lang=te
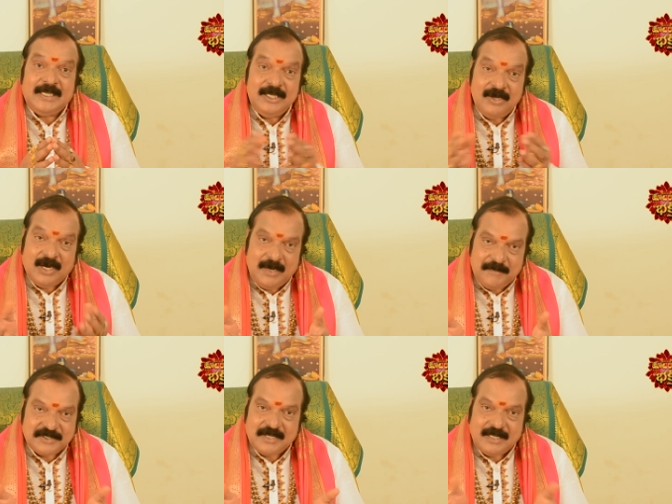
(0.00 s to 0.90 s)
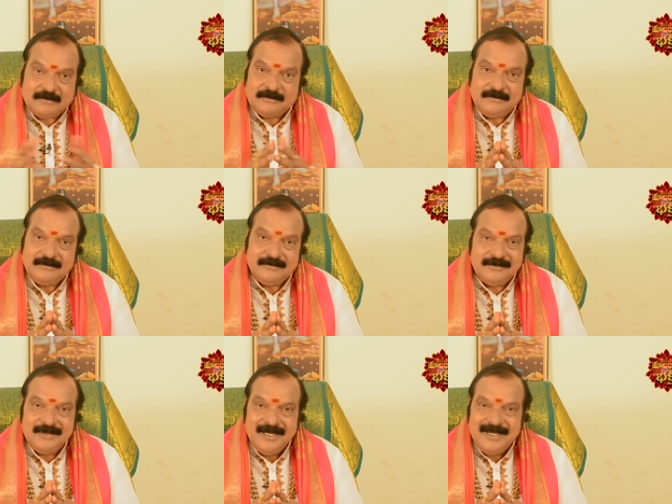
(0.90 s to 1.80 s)
ఈ యొక్క ప్రసాదం
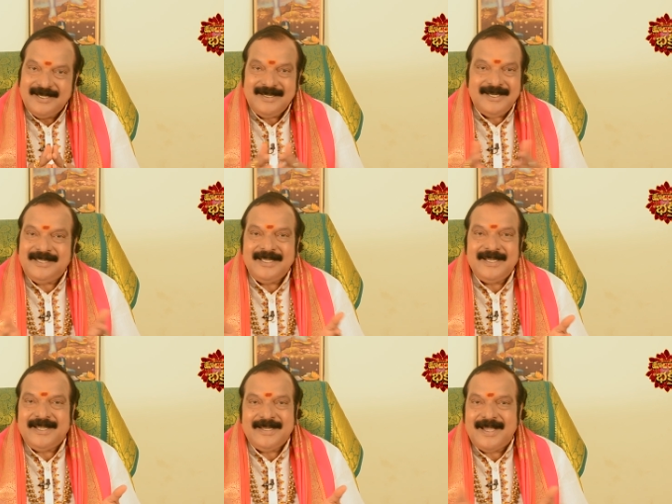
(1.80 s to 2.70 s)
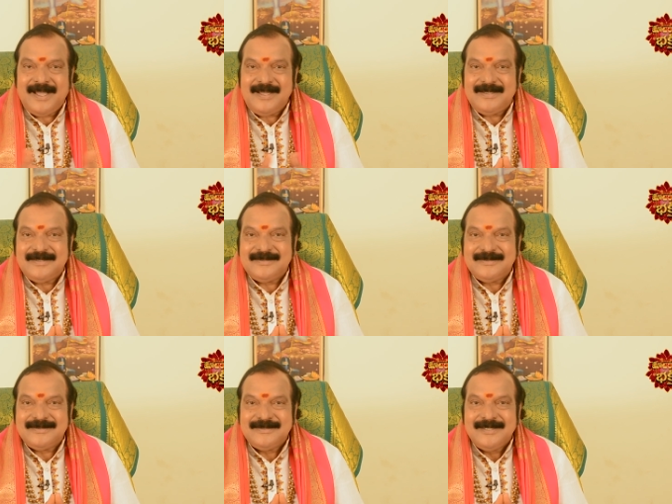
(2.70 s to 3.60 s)
నీదేనయ్యా
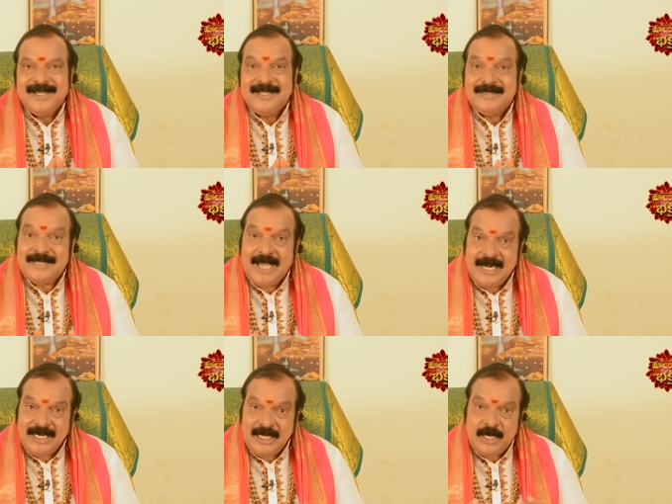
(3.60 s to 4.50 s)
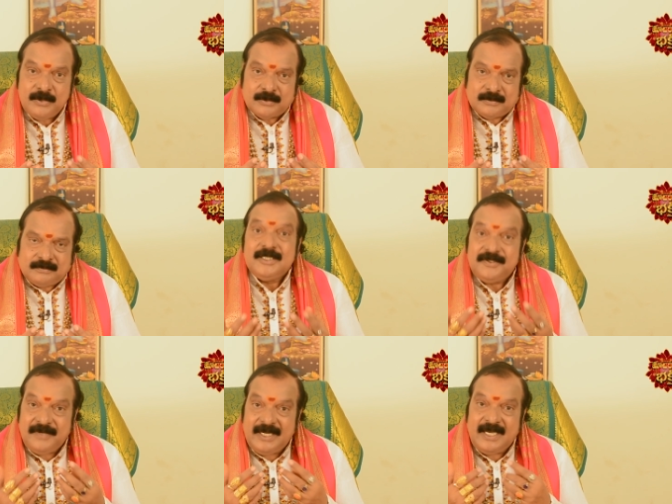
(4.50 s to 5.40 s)
దాన్ని నేను
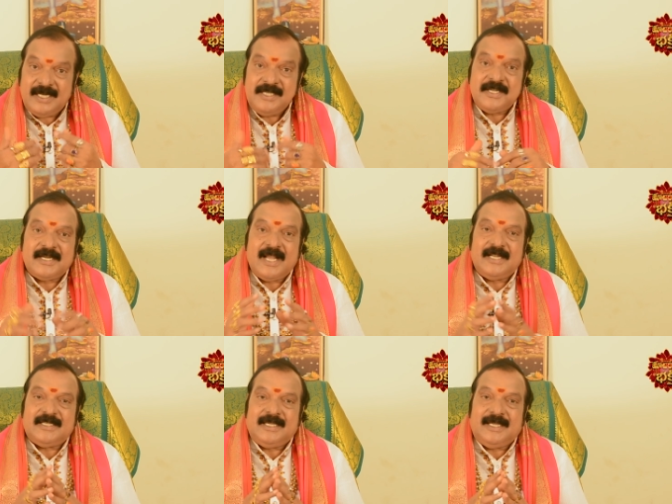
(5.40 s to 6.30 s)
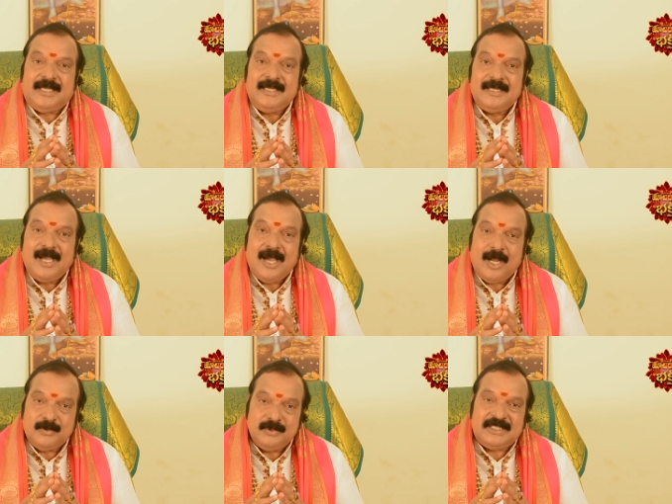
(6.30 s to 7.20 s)
స్వీకరించటానికి
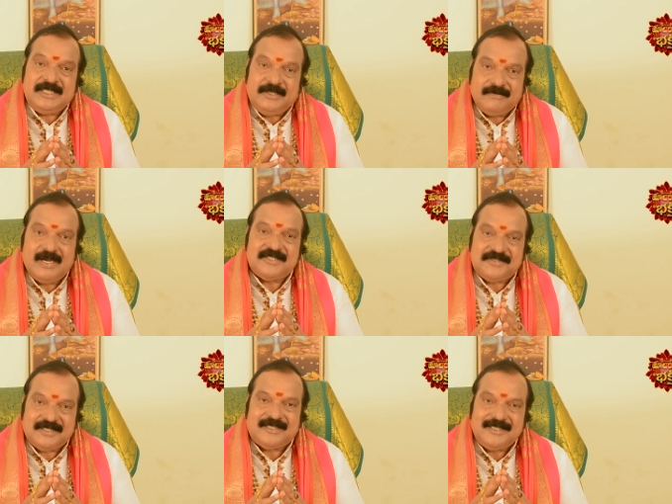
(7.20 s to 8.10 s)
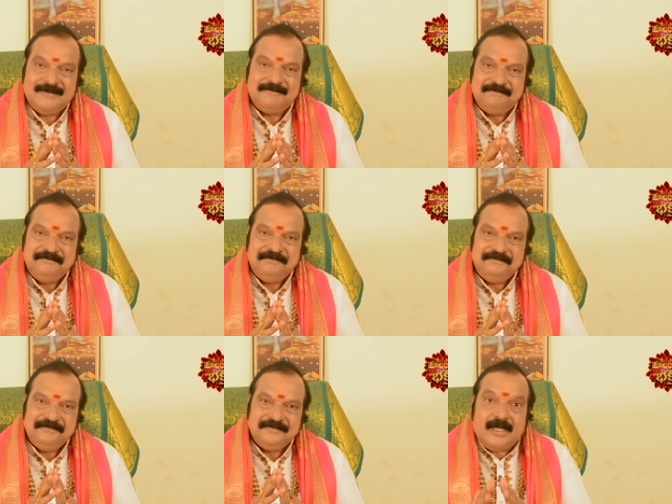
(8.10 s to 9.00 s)
అనుమతిని ఇవ్వాల్సింది
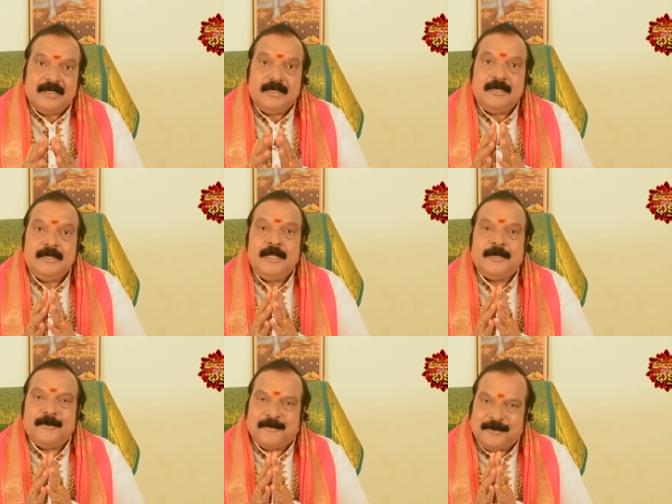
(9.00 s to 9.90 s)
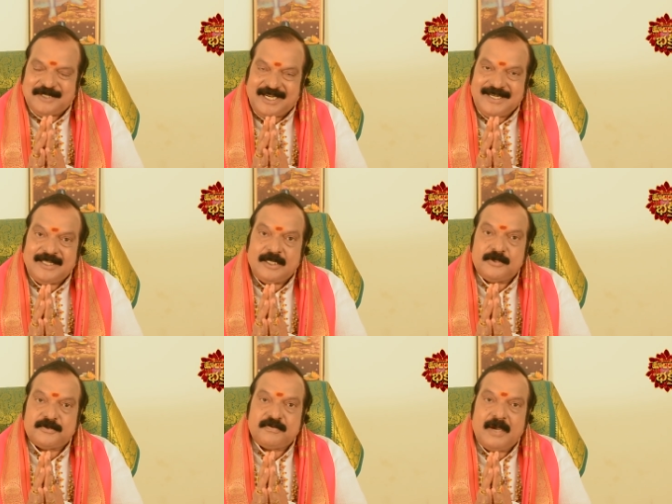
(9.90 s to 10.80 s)
నీకు
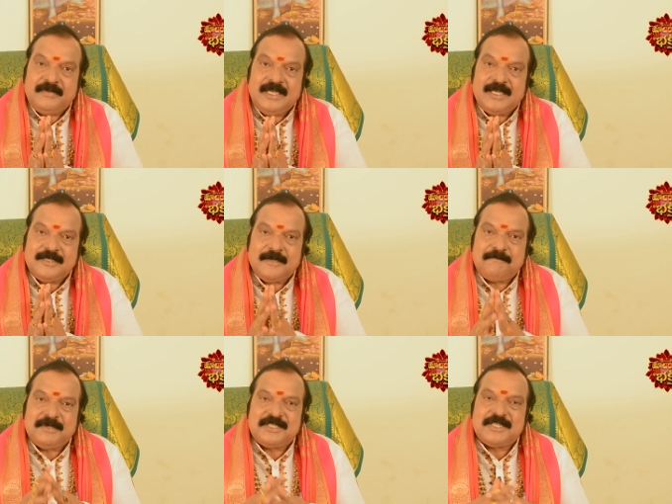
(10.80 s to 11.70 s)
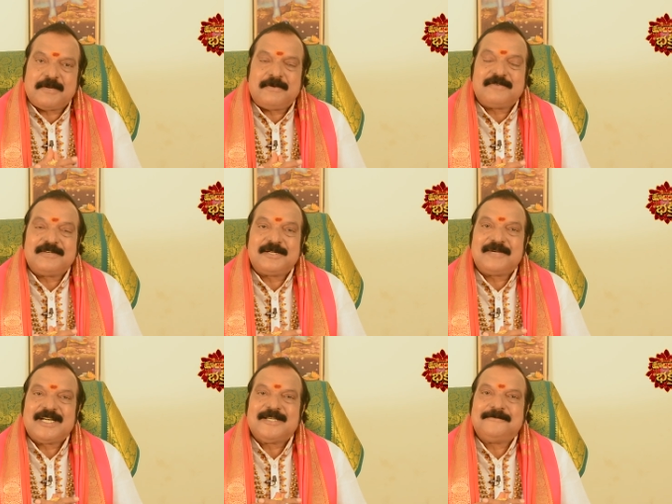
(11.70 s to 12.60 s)
కృతజ్ఞతలు స్వామి అని చెప్పేసి చెప్పడం అన్నమాట